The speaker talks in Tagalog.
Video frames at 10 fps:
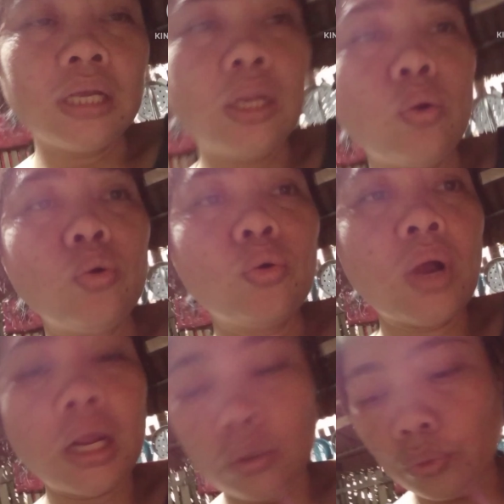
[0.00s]
Ilonggo
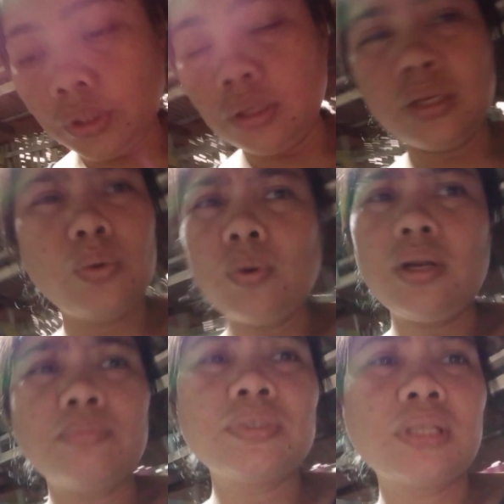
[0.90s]
aloy. Hindi ko
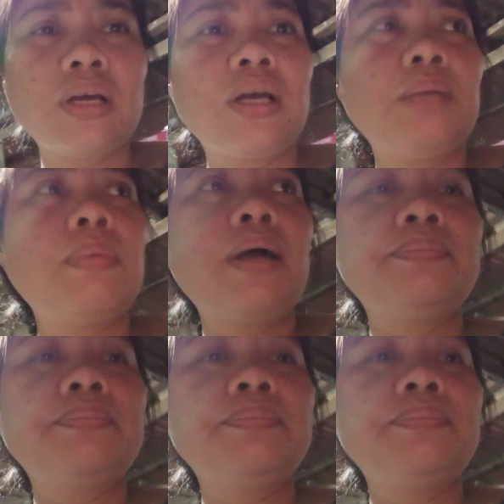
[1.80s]
alam sa iba.